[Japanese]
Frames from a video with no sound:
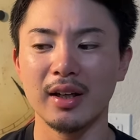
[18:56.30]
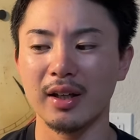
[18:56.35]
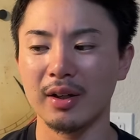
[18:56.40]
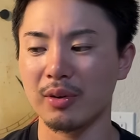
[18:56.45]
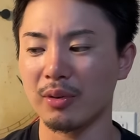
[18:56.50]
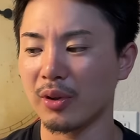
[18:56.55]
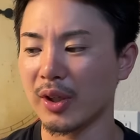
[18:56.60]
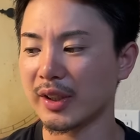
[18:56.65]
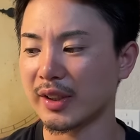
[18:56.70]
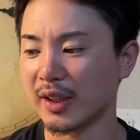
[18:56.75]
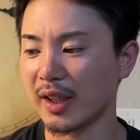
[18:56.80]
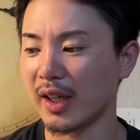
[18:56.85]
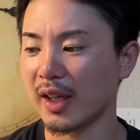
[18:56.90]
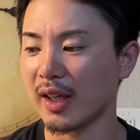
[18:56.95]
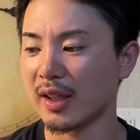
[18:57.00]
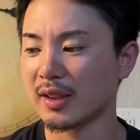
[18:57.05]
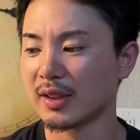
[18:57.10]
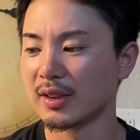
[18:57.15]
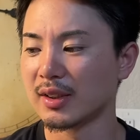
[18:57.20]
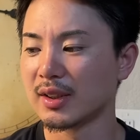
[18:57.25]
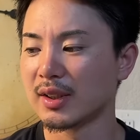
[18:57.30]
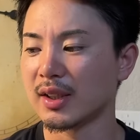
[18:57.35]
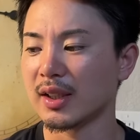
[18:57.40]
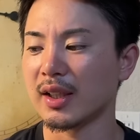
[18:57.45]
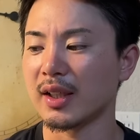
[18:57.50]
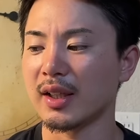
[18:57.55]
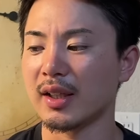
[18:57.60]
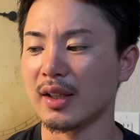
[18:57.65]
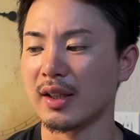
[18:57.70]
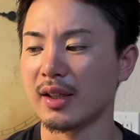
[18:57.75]
えー、こうやって、
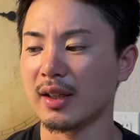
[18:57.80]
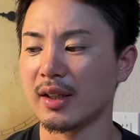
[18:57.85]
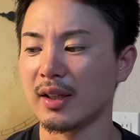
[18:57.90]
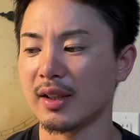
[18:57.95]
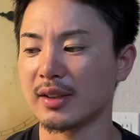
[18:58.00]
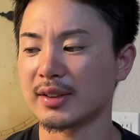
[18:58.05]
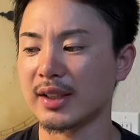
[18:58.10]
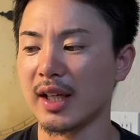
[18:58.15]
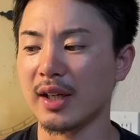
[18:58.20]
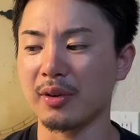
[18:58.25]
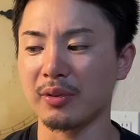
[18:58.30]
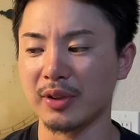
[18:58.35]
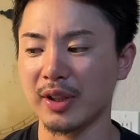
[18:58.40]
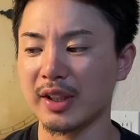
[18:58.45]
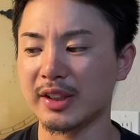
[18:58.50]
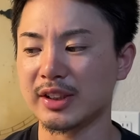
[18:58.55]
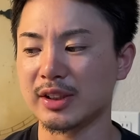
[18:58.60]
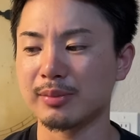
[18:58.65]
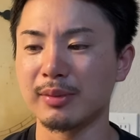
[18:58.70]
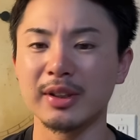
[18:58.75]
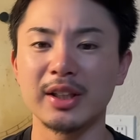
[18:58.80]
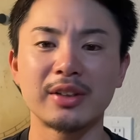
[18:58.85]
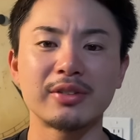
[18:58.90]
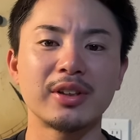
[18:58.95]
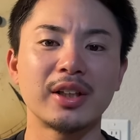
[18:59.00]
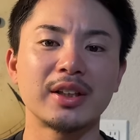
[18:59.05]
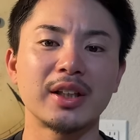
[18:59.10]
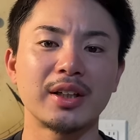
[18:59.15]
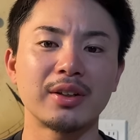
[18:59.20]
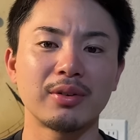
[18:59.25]
えー、最後ね、締めて
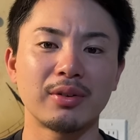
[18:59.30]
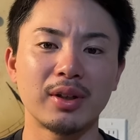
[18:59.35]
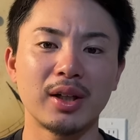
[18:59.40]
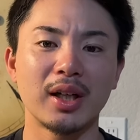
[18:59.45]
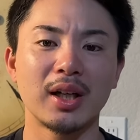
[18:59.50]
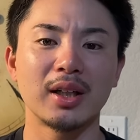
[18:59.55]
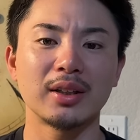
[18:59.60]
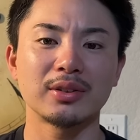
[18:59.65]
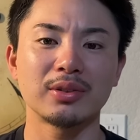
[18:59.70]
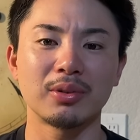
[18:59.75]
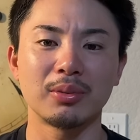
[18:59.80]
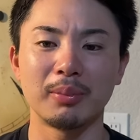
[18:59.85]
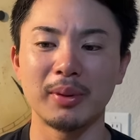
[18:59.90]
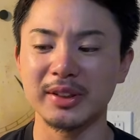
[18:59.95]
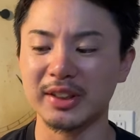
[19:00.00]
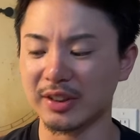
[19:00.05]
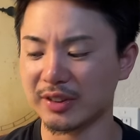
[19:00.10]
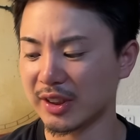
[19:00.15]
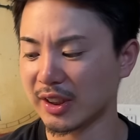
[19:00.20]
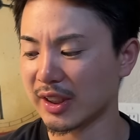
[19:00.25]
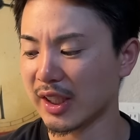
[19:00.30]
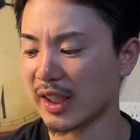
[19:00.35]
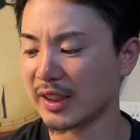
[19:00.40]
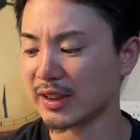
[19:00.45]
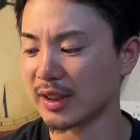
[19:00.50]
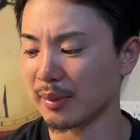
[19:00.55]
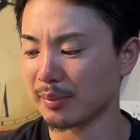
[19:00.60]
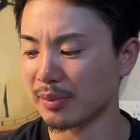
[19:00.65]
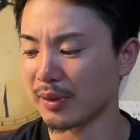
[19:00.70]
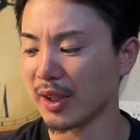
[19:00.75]
くれたりとか、そのめちゃくちゃ大
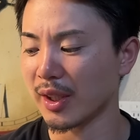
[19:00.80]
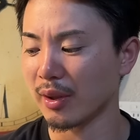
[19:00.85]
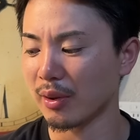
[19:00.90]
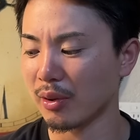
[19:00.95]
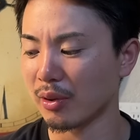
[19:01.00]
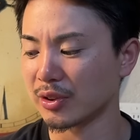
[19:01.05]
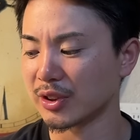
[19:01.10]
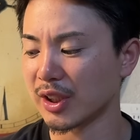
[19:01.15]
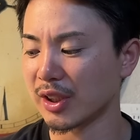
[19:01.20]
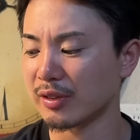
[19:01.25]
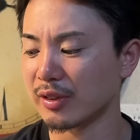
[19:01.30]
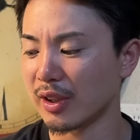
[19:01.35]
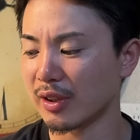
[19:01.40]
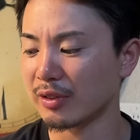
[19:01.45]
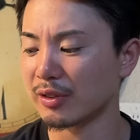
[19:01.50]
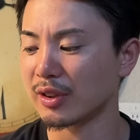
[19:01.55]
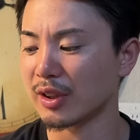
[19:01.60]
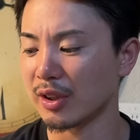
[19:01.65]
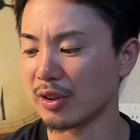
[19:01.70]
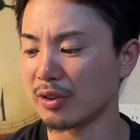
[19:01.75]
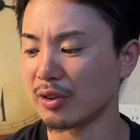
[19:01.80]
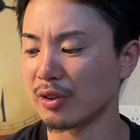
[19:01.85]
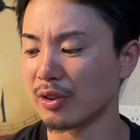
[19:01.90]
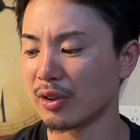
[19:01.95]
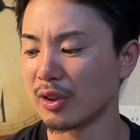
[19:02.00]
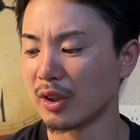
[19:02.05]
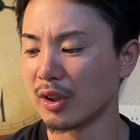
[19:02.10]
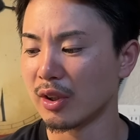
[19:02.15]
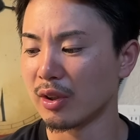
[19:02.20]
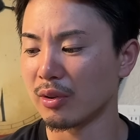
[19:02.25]
事なプレーをしてくれるってい
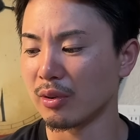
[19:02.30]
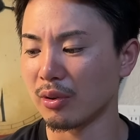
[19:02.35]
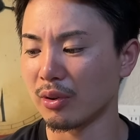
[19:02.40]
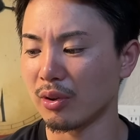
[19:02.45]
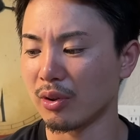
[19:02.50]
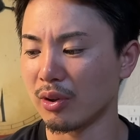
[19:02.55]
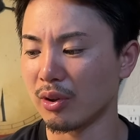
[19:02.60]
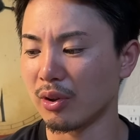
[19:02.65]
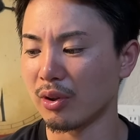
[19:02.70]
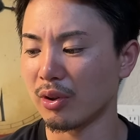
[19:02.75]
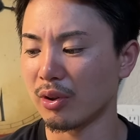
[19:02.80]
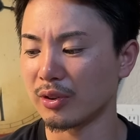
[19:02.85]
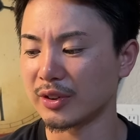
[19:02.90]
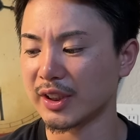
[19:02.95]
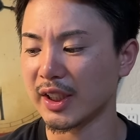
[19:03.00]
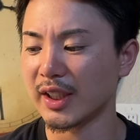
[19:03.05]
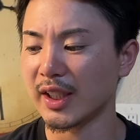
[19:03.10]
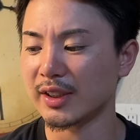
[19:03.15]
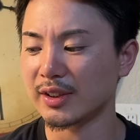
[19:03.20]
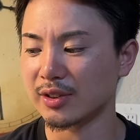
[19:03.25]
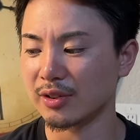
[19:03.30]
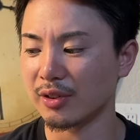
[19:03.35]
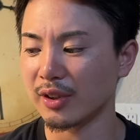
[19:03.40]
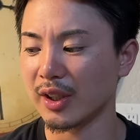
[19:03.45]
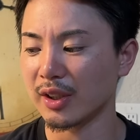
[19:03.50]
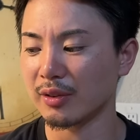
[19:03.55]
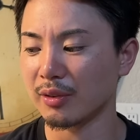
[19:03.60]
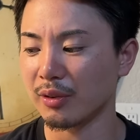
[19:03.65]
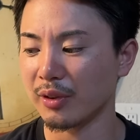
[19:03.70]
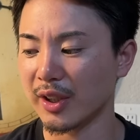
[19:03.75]
う、このジャイアンツの
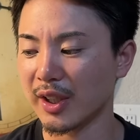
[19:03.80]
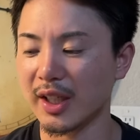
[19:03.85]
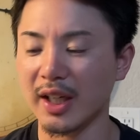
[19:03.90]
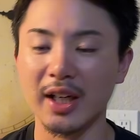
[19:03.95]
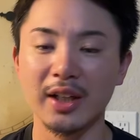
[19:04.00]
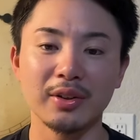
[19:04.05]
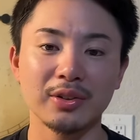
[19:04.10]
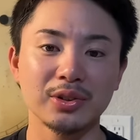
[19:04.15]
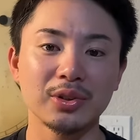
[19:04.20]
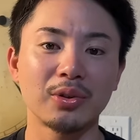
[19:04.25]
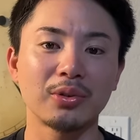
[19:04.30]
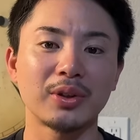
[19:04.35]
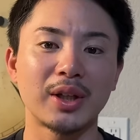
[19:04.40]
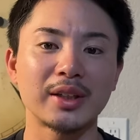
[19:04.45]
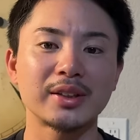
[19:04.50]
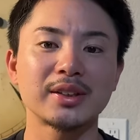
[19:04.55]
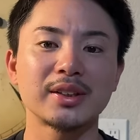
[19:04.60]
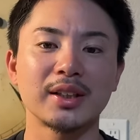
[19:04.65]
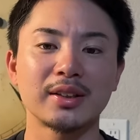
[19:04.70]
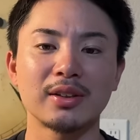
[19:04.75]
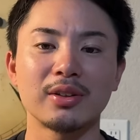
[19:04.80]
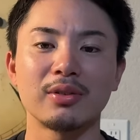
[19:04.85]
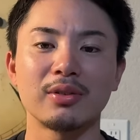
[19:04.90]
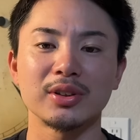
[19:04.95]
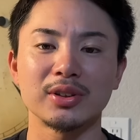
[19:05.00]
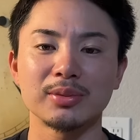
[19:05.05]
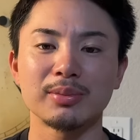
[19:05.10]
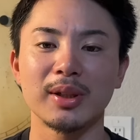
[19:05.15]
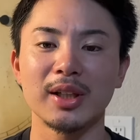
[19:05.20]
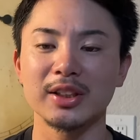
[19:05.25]
ね、この控えの層の厚さっ
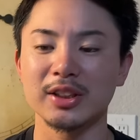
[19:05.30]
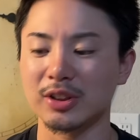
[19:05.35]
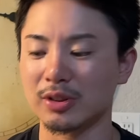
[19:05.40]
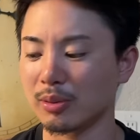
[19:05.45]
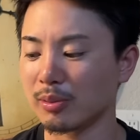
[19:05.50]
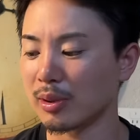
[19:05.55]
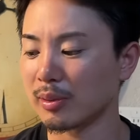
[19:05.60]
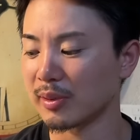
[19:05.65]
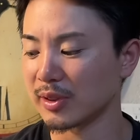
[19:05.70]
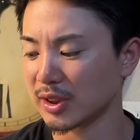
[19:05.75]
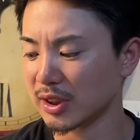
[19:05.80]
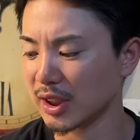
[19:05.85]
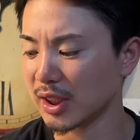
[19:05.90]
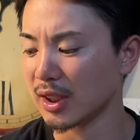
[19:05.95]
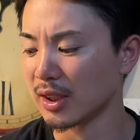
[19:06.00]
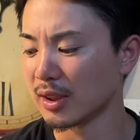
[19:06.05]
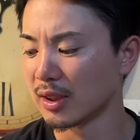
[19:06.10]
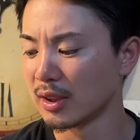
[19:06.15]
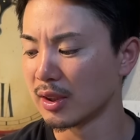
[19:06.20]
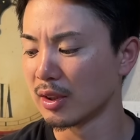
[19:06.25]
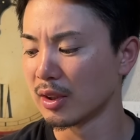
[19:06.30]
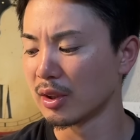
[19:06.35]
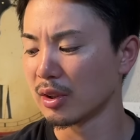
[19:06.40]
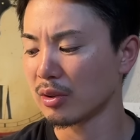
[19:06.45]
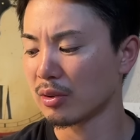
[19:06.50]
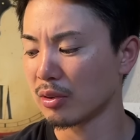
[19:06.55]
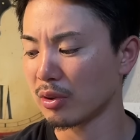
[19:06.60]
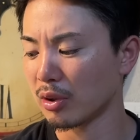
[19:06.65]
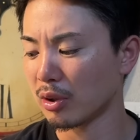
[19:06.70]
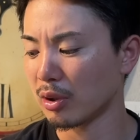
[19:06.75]
は素晴らしいと思いますし、
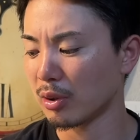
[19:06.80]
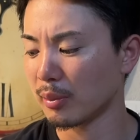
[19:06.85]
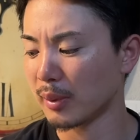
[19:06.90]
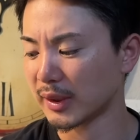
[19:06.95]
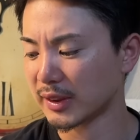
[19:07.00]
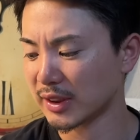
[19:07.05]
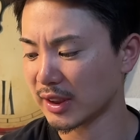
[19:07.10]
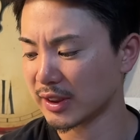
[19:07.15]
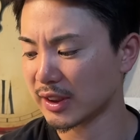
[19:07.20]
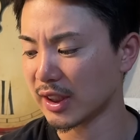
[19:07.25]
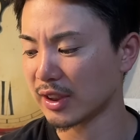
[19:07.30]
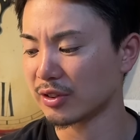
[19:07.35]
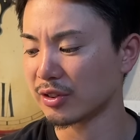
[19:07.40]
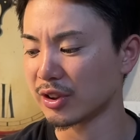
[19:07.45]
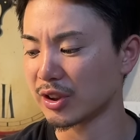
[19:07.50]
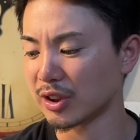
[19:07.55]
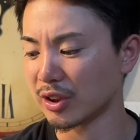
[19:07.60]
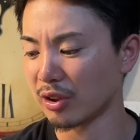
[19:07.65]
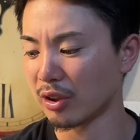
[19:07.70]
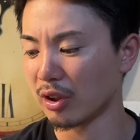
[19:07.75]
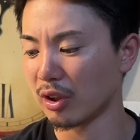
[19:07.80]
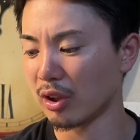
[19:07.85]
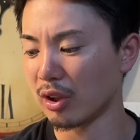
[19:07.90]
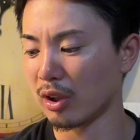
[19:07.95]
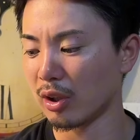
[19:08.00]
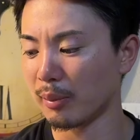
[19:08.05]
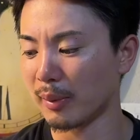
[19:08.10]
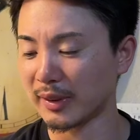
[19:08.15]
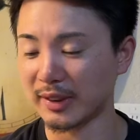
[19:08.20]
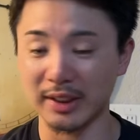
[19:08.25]
この松田選手にし
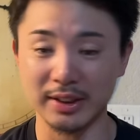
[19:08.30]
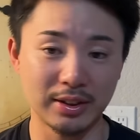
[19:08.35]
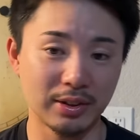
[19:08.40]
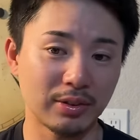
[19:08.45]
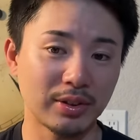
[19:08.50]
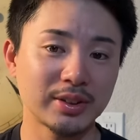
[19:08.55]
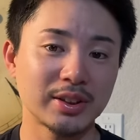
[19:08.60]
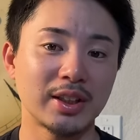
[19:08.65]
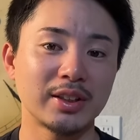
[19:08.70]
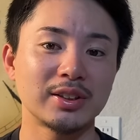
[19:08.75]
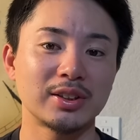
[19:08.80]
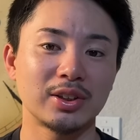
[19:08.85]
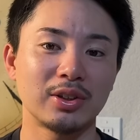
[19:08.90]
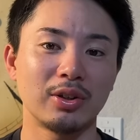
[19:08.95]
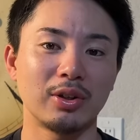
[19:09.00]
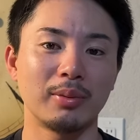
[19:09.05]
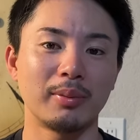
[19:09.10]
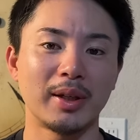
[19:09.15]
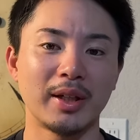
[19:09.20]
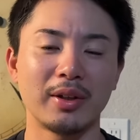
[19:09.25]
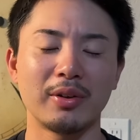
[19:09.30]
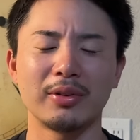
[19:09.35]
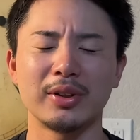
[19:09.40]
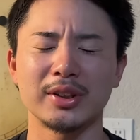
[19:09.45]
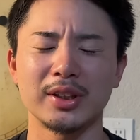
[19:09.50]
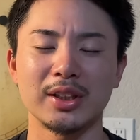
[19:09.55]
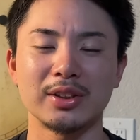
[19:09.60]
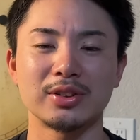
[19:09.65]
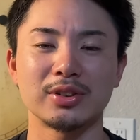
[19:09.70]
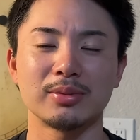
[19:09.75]
ろ、まあ、立岡さんにしろ、まあ、いろん
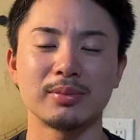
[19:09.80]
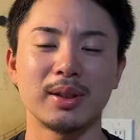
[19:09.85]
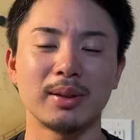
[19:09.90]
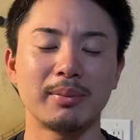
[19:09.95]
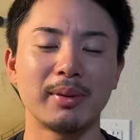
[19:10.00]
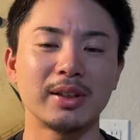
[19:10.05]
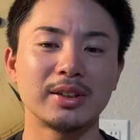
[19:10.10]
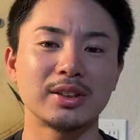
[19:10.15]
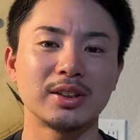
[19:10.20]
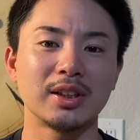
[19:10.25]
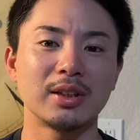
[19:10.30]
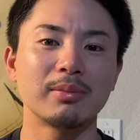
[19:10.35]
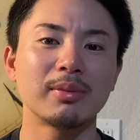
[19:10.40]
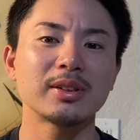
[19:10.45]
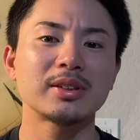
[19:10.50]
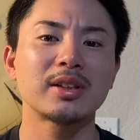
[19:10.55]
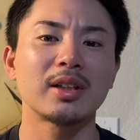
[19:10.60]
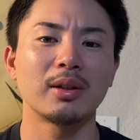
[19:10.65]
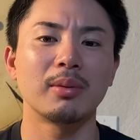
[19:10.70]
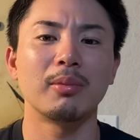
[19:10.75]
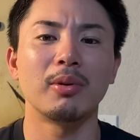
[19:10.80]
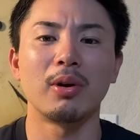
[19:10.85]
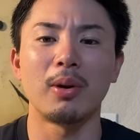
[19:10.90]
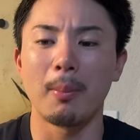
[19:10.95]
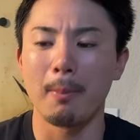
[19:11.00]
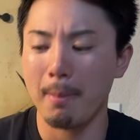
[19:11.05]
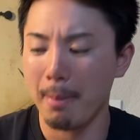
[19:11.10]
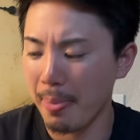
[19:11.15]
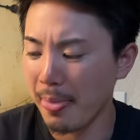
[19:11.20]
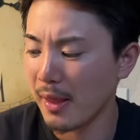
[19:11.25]
な選手、まあ、ベンチにいますけど
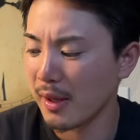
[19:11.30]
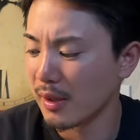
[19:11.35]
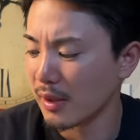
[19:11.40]
も、